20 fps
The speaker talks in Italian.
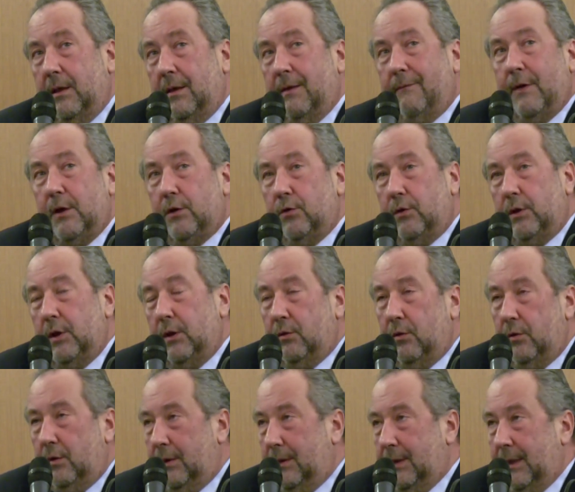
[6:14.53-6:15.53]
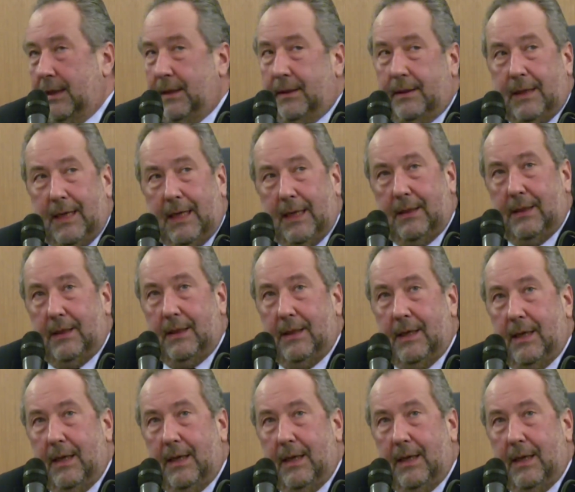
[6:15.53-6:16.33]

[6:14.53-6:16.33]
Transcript: a vario titolo interessati,